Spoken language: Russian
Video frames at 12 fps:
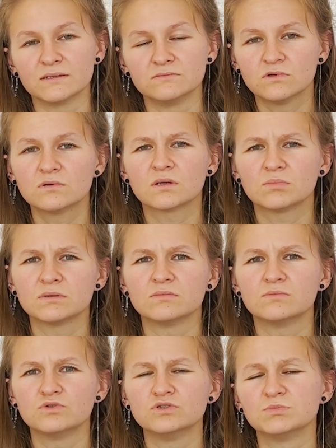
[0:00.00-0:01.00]
Но как бы
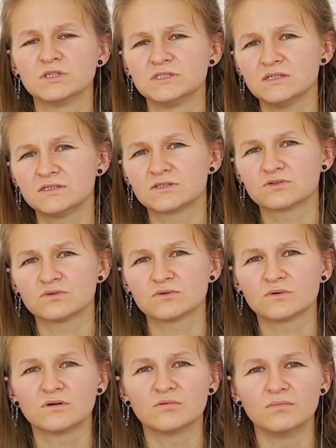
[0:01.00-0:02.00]
будем надеяться,
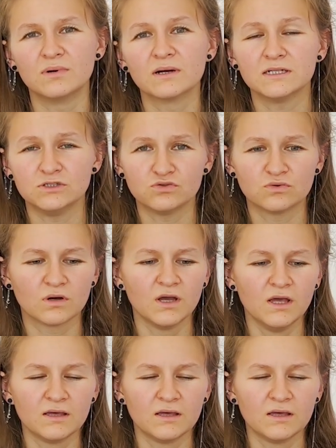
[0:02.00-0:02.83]
что Бакальчук